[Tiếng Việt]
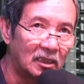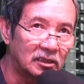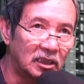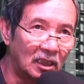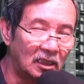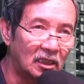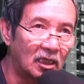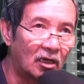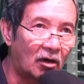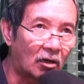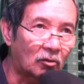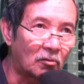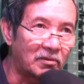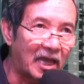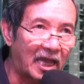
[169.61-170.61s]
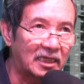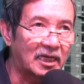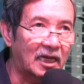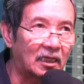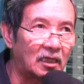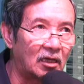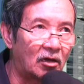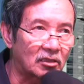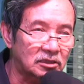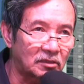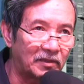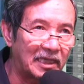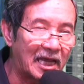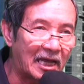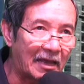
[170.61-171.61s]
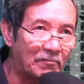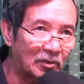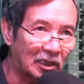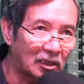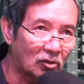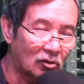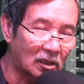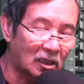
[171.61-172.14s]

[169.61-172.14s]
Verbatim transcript: nhưng họ cũng ngại rằng họ sẽ bị đàn áp một cách